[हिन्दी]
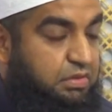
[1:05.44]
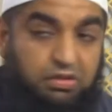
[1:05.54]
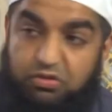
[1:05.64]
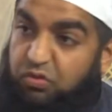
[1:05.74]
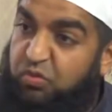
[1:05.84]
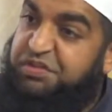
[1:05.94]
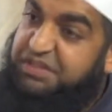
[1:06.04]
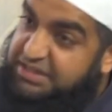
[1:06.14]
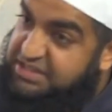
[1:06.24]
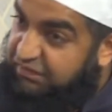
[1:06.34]
तो
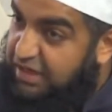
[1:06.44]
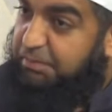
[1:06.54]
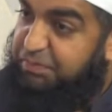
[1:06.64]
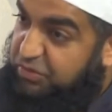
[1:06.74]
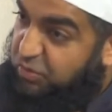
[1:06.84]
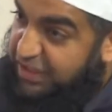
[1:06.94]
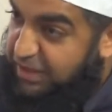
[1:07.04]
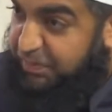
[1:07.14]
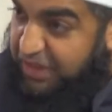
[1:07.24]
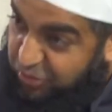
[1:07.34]
उसका जवाब भी कुरान
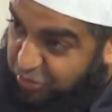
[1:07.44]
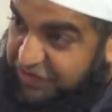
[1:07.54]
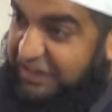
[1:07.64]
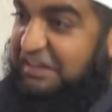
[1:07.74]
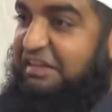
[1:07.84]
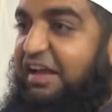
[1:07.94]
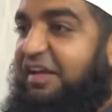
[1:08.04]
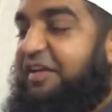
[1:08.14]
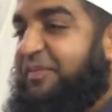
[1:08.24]
पाक खुद ही देता है